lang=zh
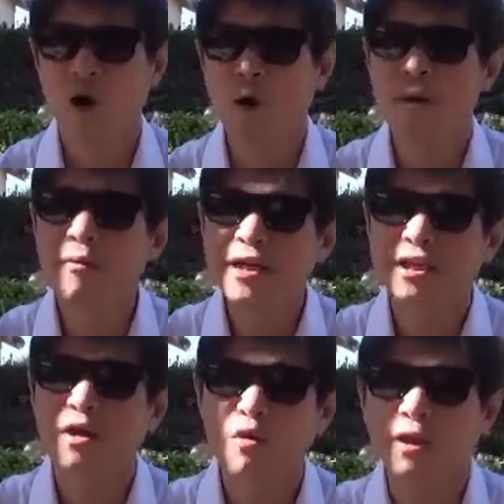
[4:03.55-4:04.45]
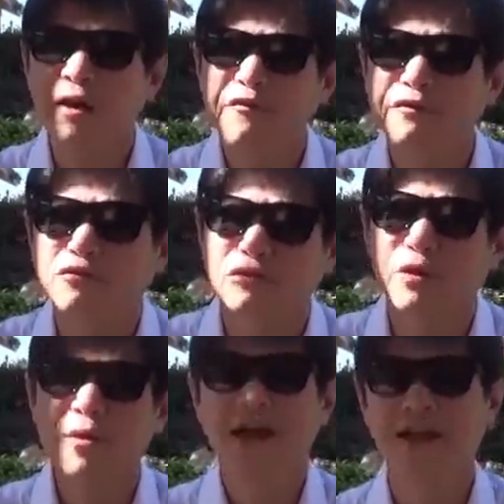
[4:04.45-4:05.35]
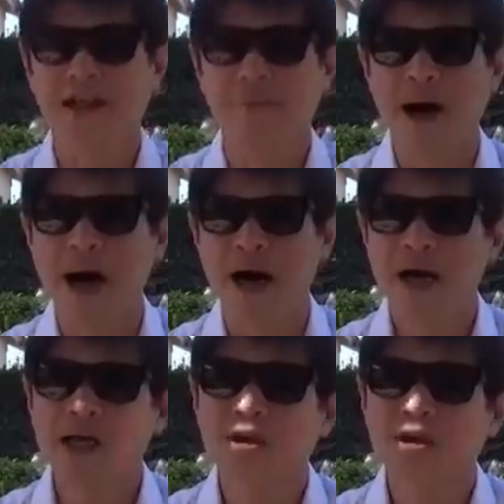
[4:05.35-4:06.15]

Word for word: 我们为这个国家付出是为了什么？